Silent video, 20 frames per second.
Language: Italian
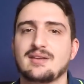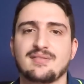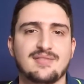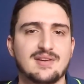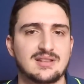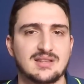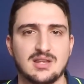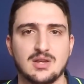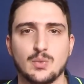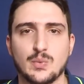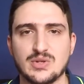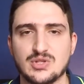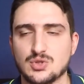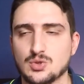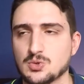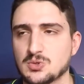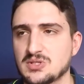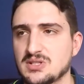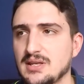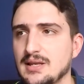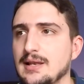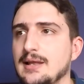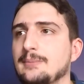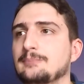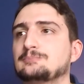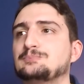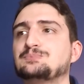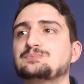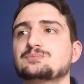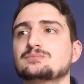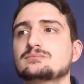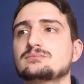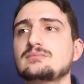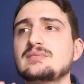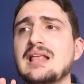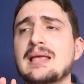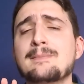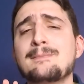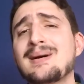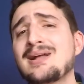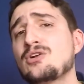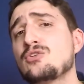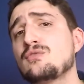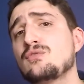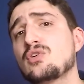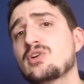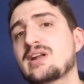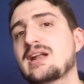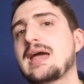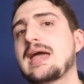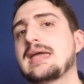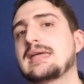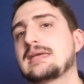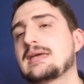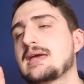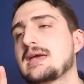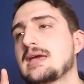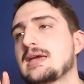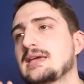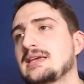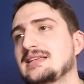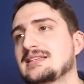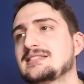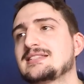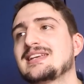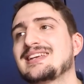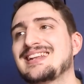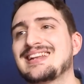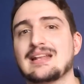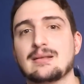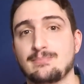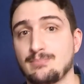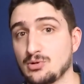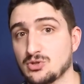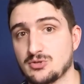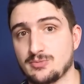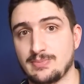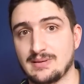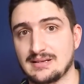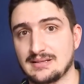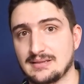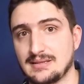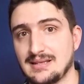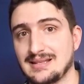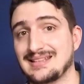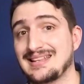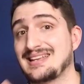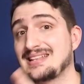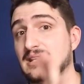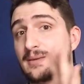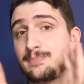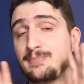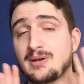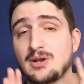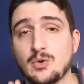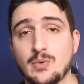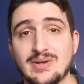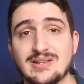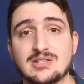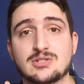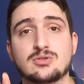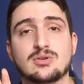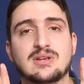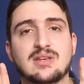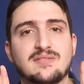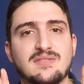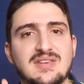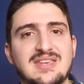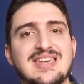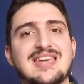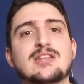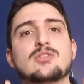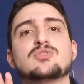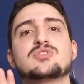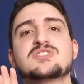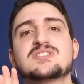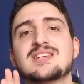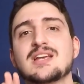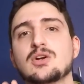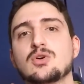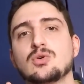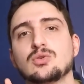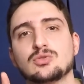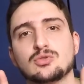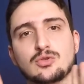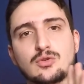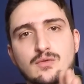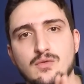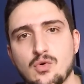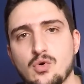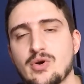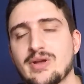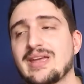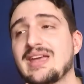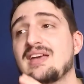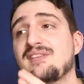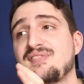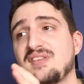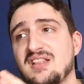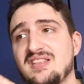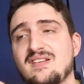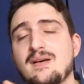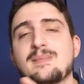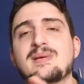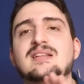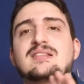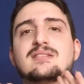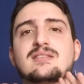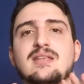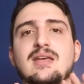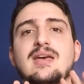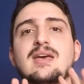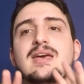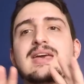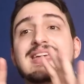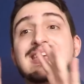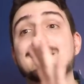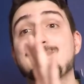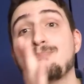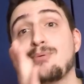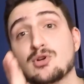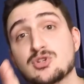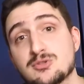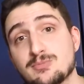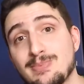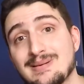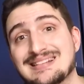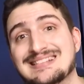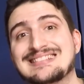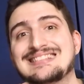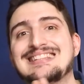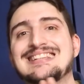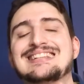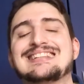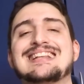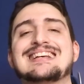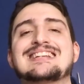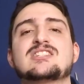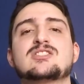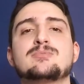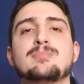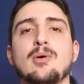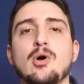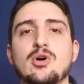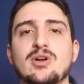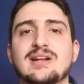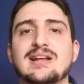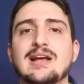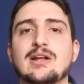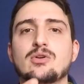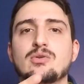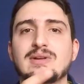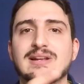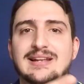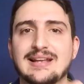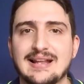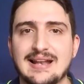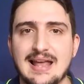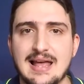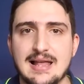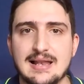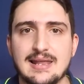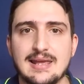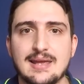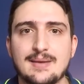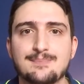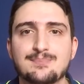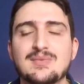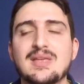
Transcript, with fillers: fatti in questo stile ma non vorrei inserire post partita ed è per questo che vi chiedo secondo voi effettivamente i post partita sporcano il canale?